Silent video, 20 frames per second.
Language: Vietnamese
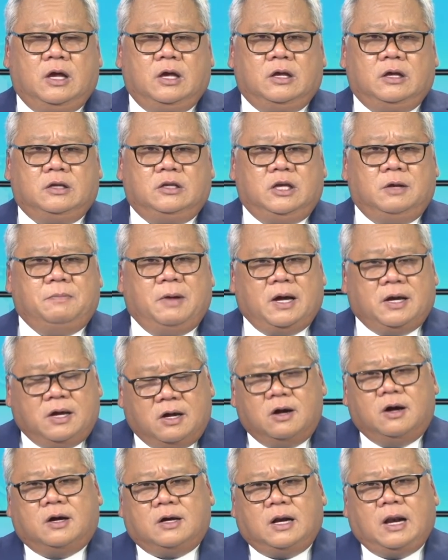Nhưng mà
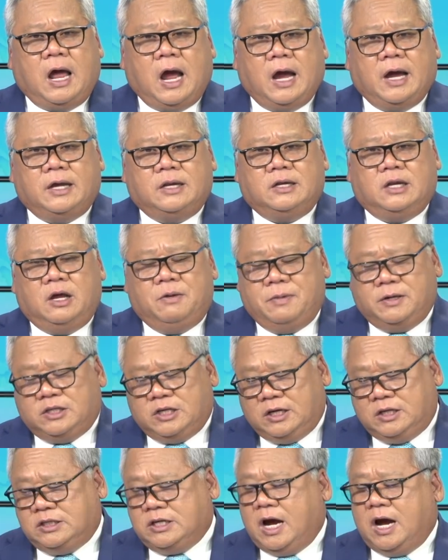ngược lại, nếu mà
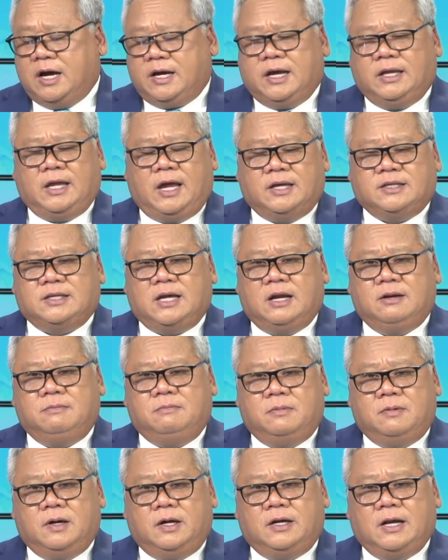chị chờ cái thẻ
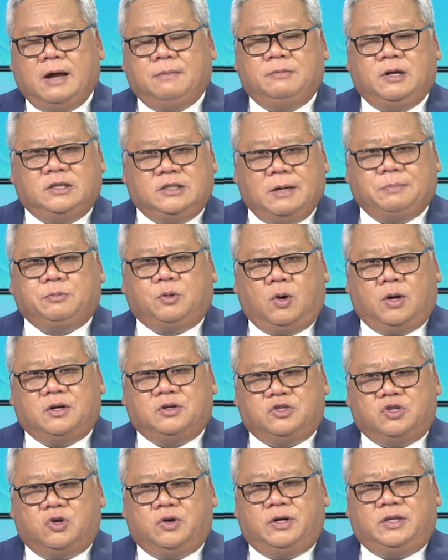xanh mười năm nó chấp
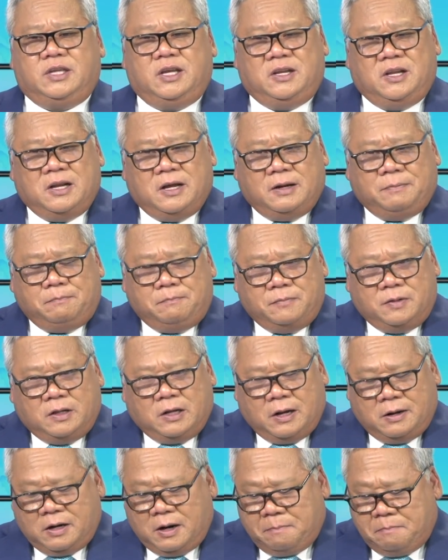thuận rồi thì nó
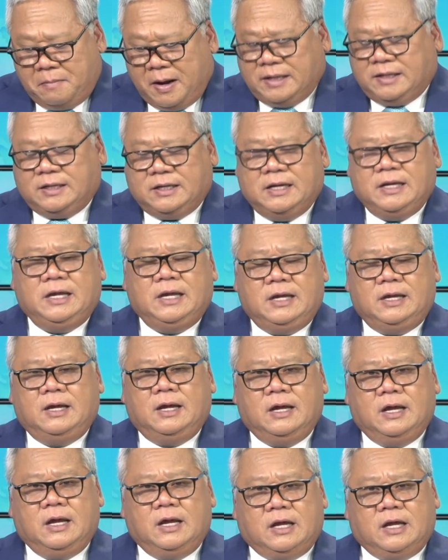nó, nó mất đi